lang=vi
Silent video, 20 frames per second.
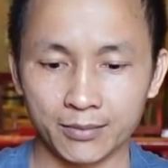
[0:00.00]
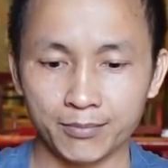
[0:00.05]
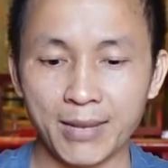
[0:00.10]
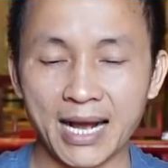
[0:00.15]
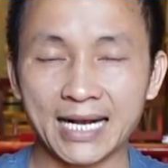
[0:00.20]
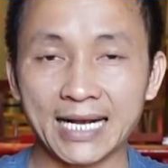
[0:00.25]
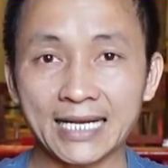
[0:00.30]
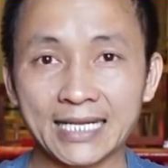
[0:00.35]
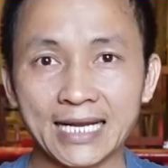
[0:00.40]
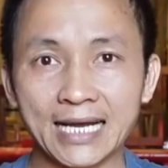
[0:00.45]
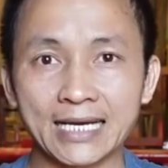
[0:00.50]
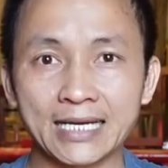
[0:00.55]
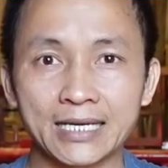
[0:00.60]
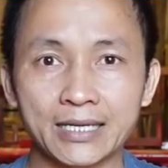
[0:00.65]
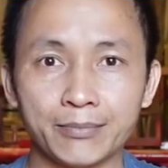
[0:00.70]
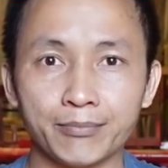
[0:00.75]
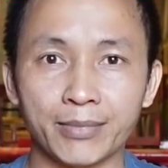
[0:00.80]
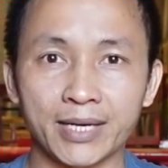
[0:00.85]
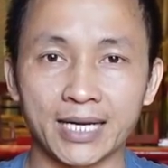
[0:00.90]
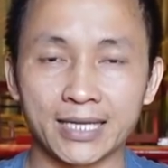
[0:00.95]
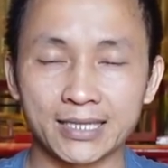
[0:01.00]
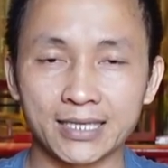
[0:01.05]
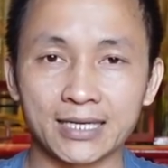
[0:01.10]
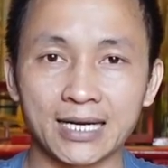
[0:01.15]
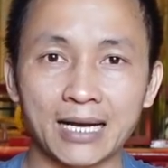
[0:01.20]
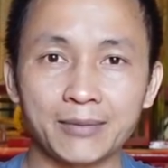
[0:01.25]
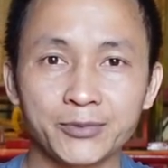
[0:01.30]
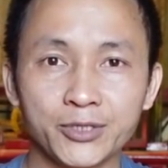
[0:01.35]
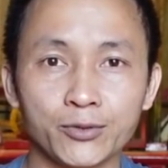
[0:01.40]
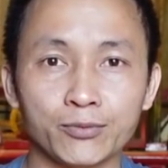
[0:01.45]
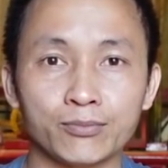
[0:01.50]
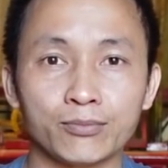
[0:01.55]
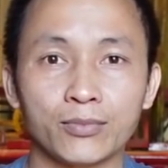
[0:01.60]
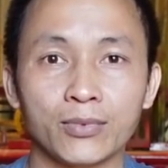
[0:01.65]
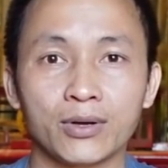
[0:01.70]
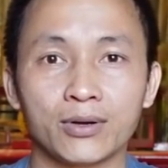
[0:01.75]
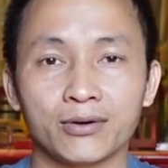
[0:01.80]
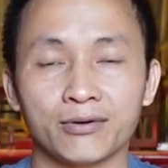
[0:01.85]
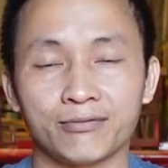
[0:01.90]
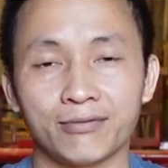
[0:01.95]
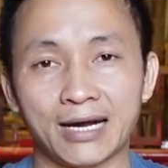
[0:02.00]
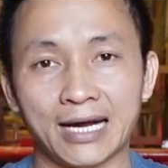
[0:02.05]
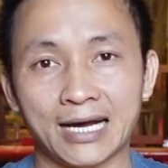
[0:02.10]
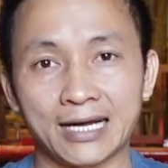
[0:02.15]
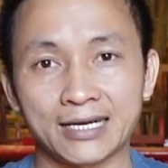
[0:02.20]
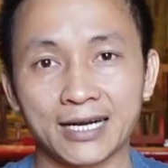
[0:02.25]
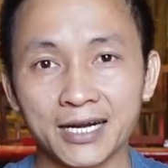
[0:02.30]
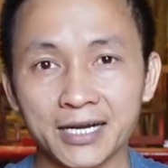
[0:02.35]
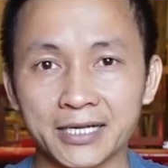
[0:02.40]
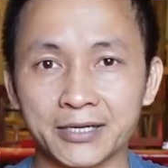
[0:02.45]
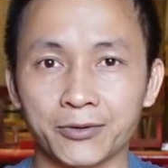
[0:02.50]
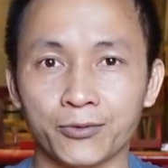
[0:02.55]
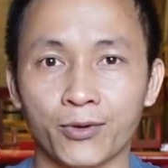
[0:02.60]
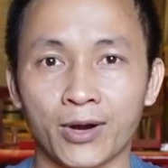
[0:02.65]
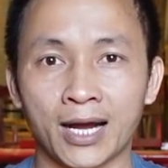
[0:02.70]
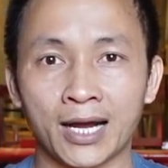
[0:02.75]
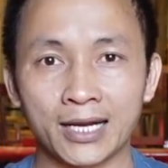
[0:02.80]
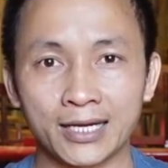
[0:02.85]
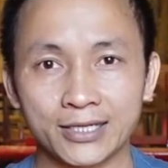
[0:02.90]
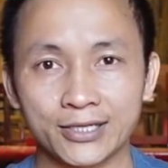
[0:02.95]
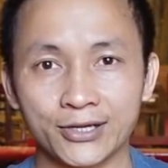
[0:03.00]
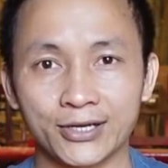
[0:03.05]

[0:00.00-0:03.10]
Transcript: Ba cách này mình đã từng áp dụng và rất hiệu quả,